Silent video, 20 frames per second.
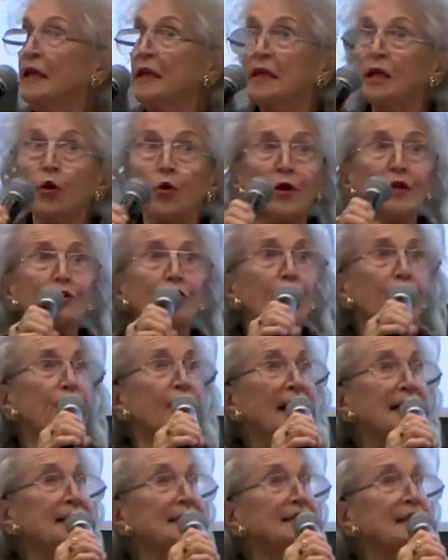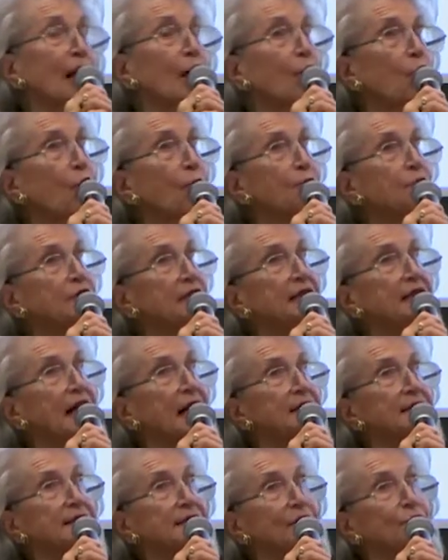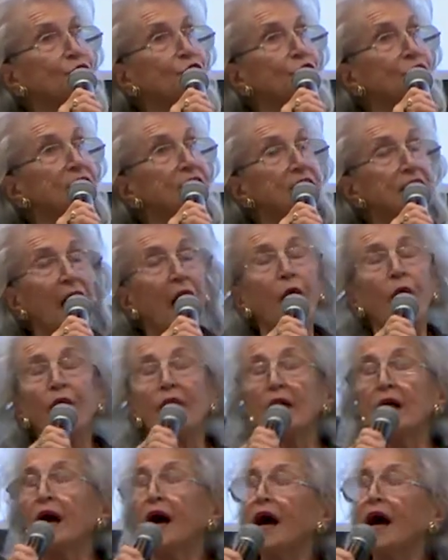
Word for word: E quando fala da comunicação social,